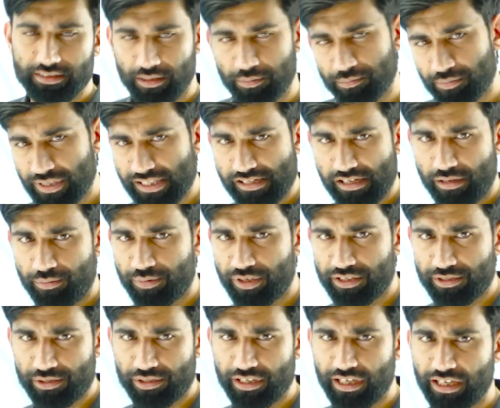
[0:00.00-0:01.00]
सिंपल सा
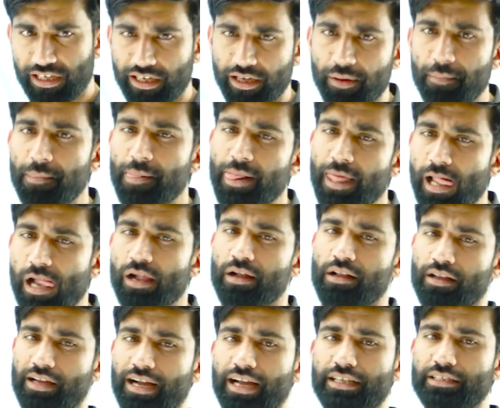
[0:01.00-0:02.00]
प्रश्न है
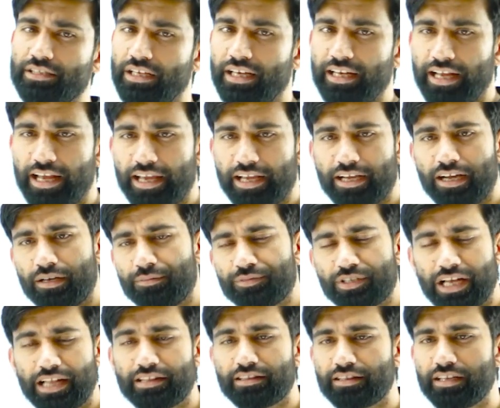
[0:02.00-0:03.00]
खाजिया नायक आप
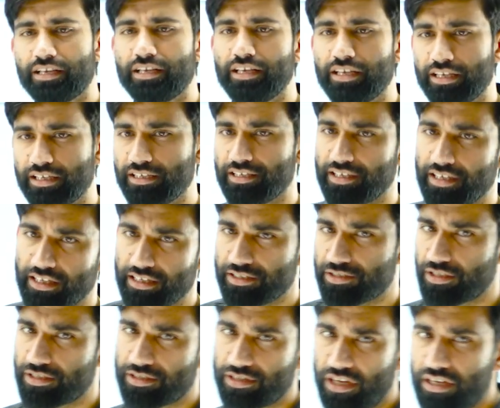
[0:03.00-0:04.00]
जानते हैं कि
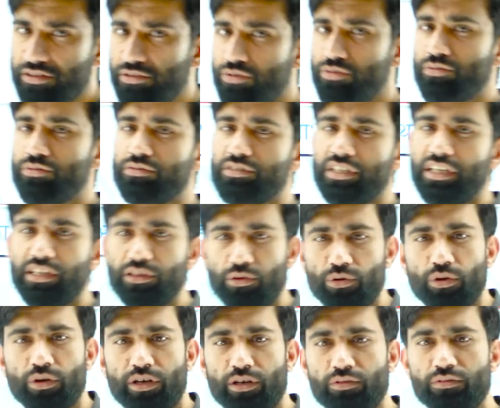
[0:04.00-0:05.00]
जनजातियों के
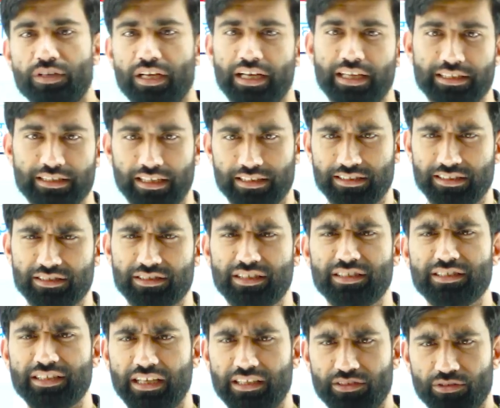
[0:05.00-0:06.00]
गौरव कहे जाते हैं
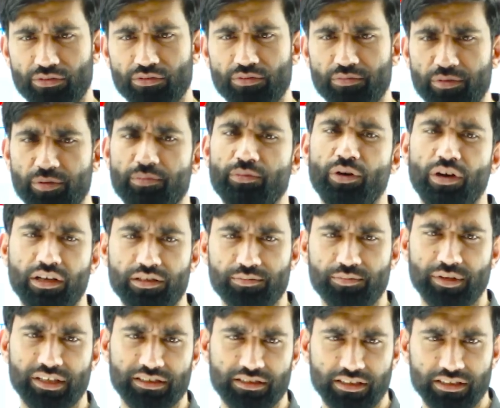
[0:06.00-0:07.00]
जनजातियों में बहुत
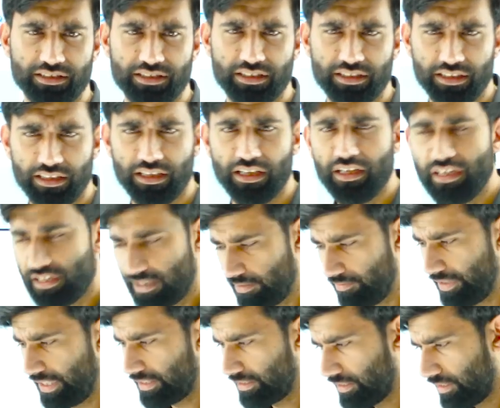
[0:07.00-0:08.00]
प्रसिद्ध
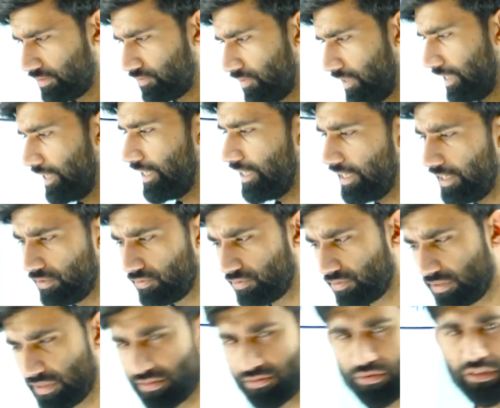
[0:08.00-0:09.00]
व्यक्तित्व रहे उन्होंने